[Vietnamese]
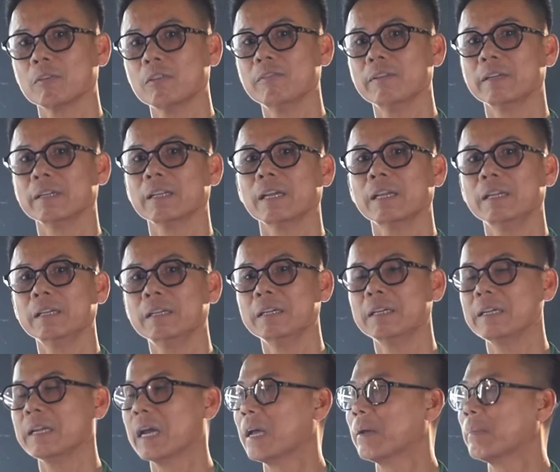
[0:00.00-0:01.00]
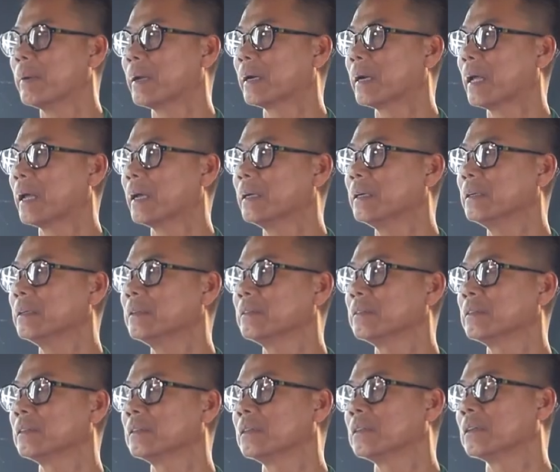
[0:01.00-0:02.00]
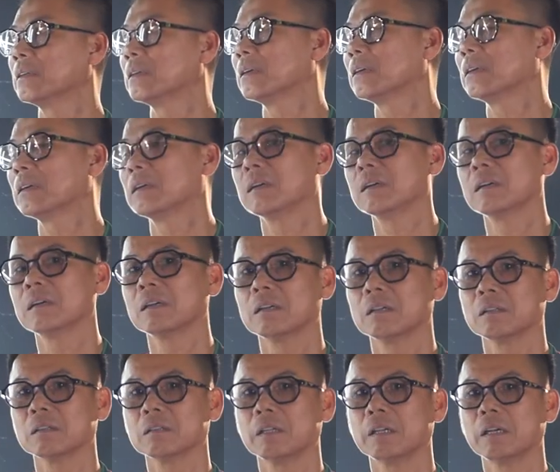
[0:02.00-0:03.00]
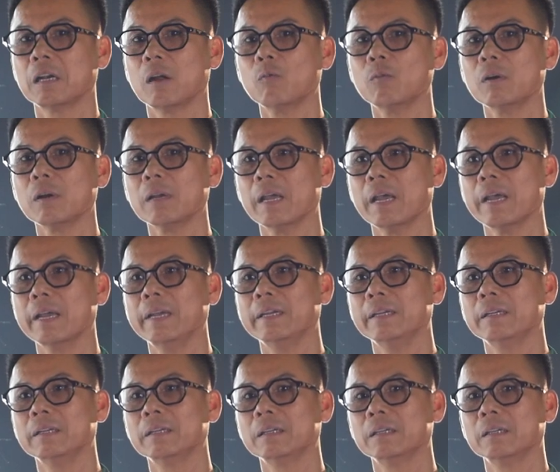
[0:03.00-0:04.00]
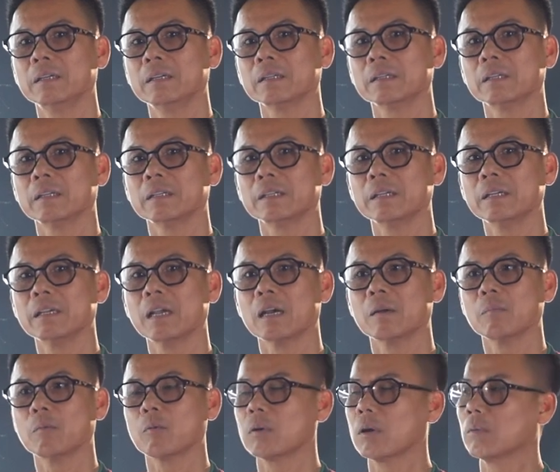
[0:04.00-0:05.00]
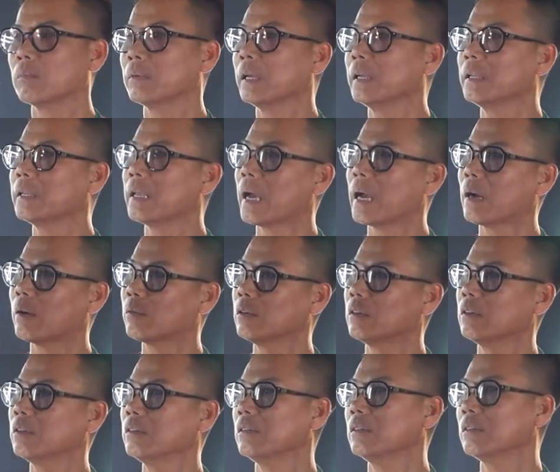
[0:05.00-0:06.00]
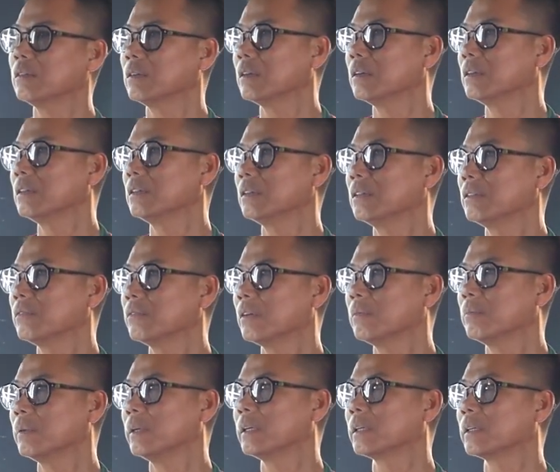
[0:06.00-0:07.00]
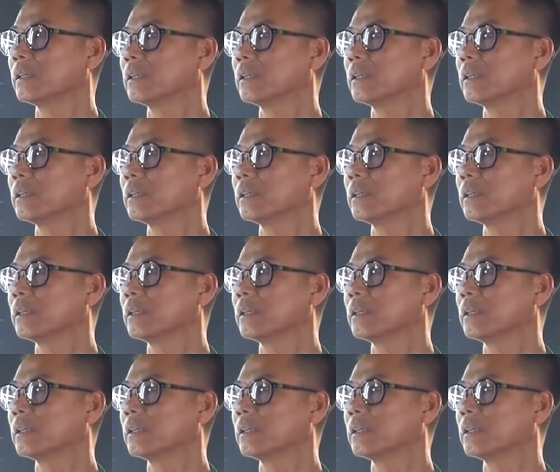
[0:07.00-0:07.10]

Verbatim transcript: vị thấy ghi hai bàn thắng, uh, thi đấu rất hay, thì chỉ cần một động tác chào thôi, hơi phân biệt